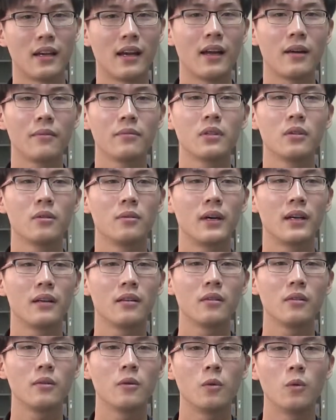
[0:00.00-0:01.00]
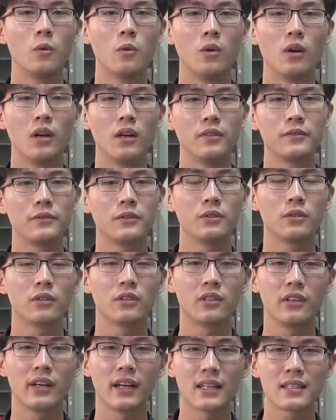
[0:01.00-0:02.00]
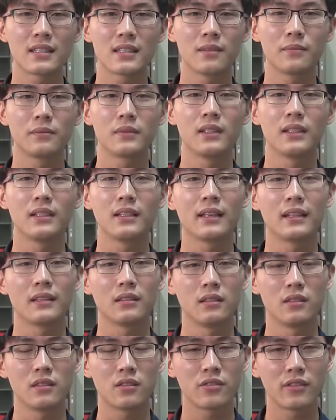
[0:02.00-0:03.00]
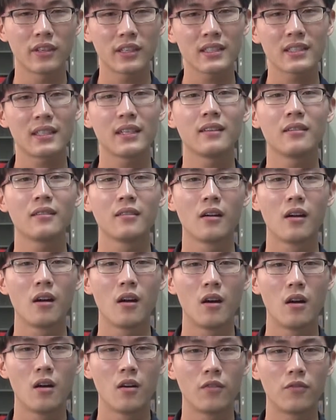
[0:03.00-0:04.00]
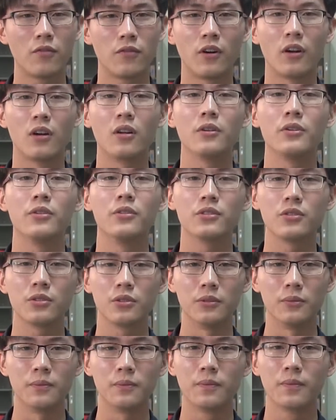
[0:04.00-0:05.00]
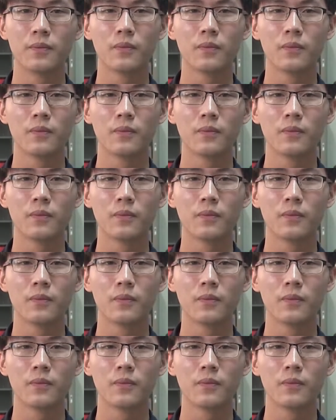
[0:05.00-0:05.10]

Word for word: I am the one who love s to create something that interesting follow YouTube